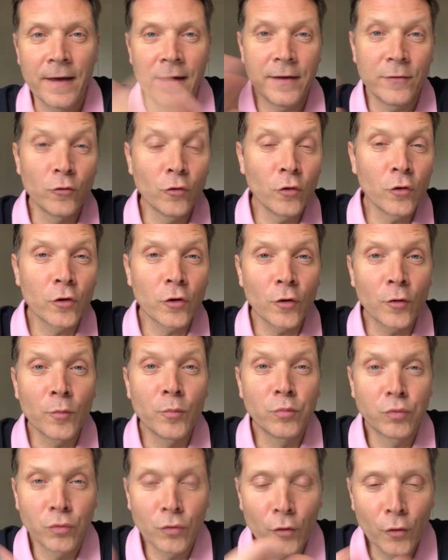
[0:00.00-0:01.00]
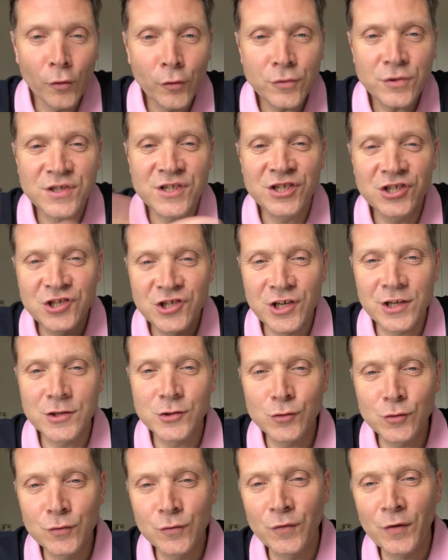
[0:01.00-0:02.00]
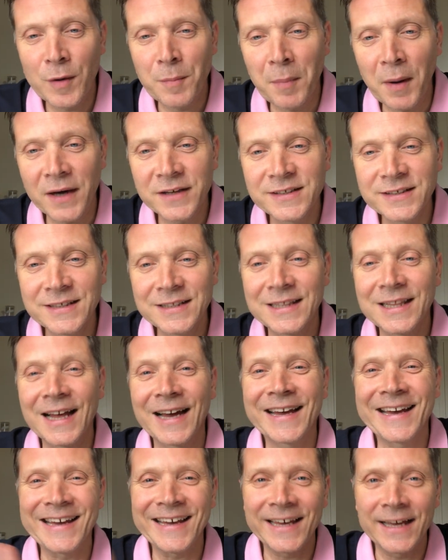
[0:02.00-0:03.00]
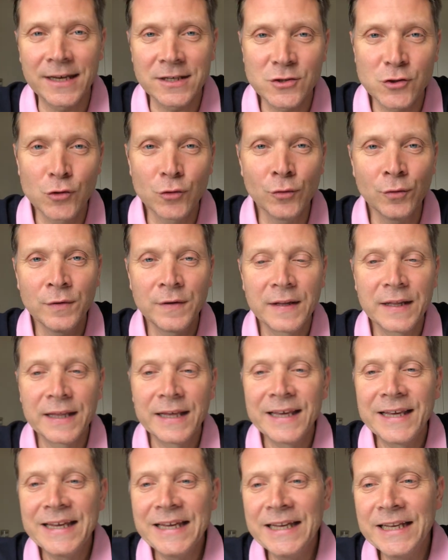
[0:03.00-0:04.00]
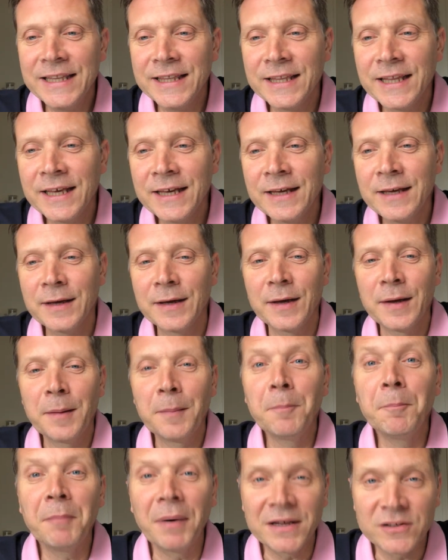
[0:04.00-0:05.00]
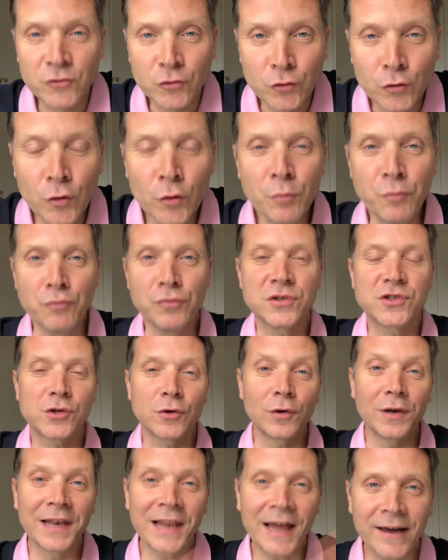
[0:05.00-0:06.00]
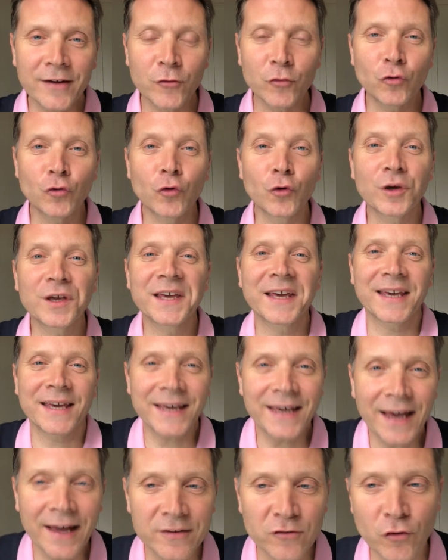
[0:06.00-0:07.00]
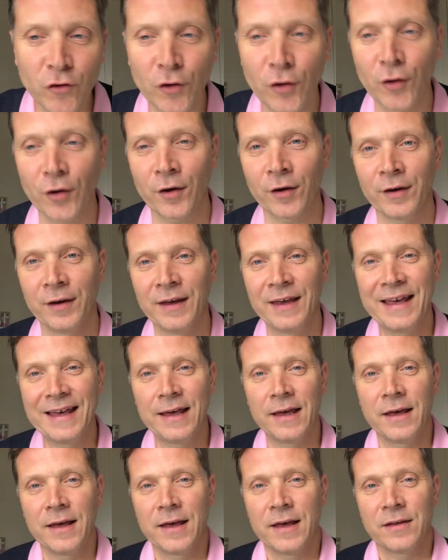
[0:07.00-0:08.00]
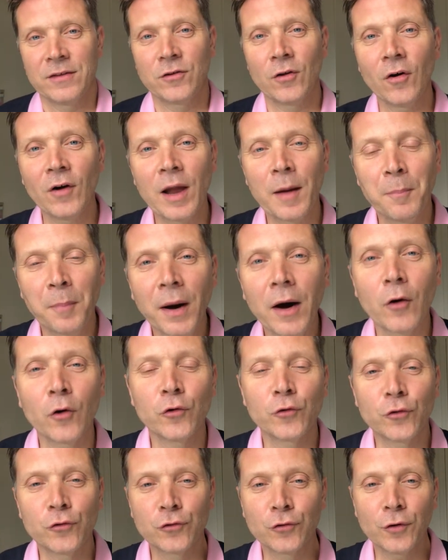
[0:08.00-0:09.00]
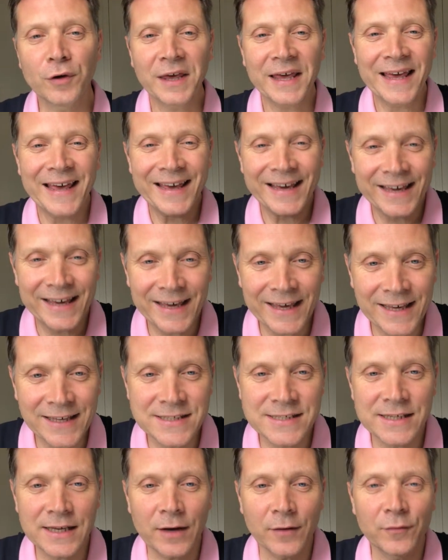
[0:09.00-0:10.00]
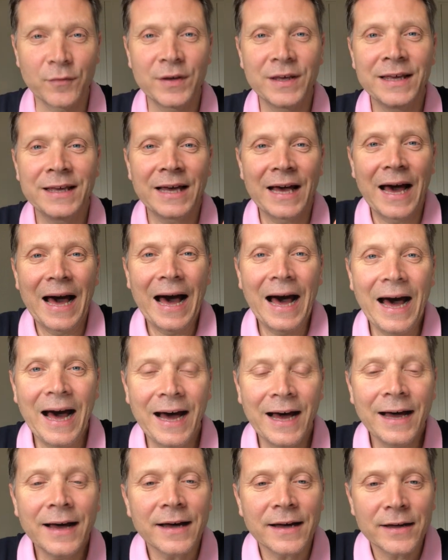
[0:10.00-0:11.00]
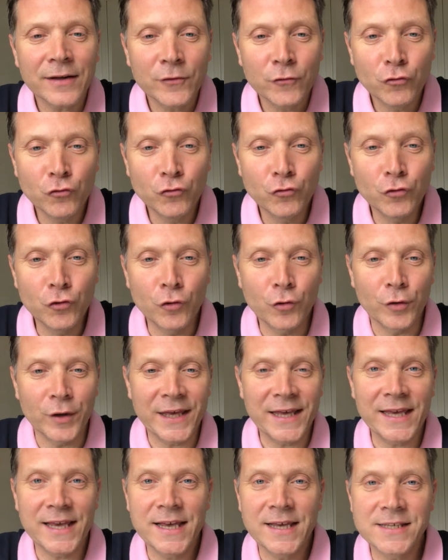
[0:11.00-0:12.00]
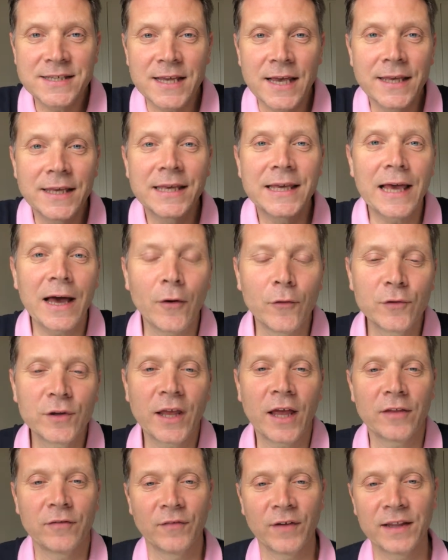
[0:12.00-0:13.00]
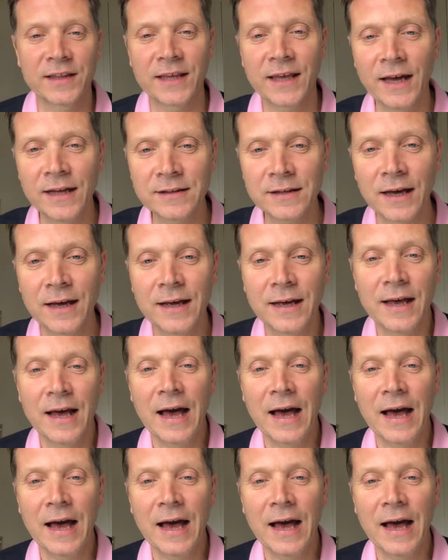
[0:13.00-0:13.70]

Et donc, pour eux, si Jésus fait partie de la création, il n'est pas Dieu, puisque l'acte créateur dans la parole de Dieu est réservé à Dieu. Ésaïe 44,